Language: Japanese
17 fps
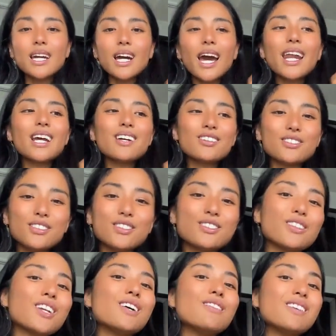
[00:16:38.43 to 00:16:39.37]
だからこ
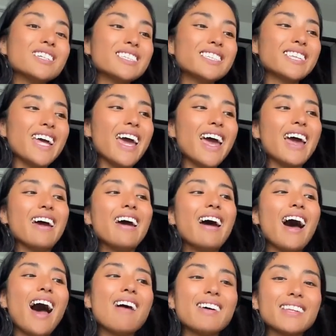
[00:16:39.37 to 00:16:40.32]
そそれをして、
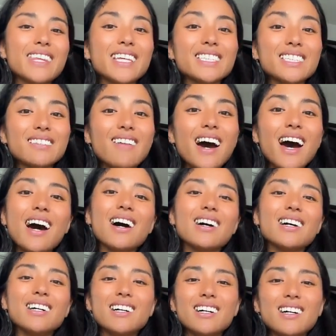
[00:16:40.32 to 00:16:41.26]
あ、私
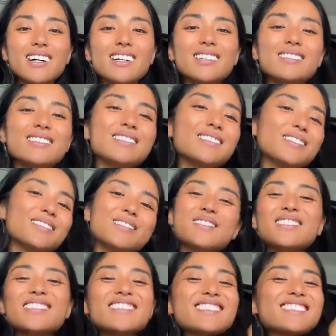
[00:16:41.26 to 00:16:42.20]
は、
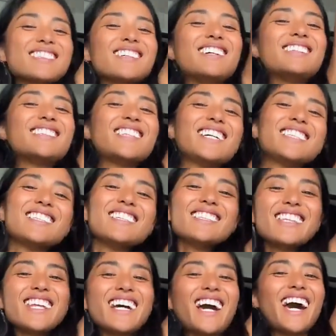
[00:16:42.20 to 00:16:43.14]
こんな
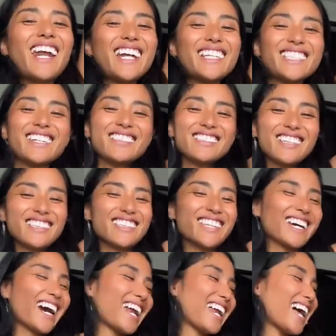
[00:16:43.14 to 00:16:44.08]
状態から、じゃあ
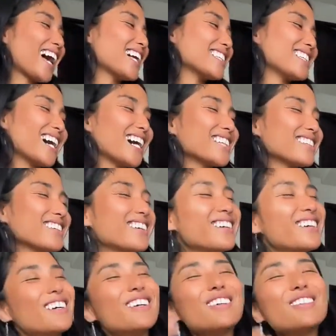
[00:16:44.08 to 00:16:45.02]
踊ってから、あ
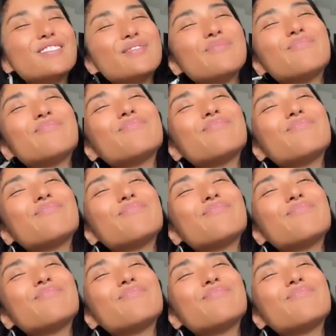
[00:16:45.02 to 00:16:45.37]
のー、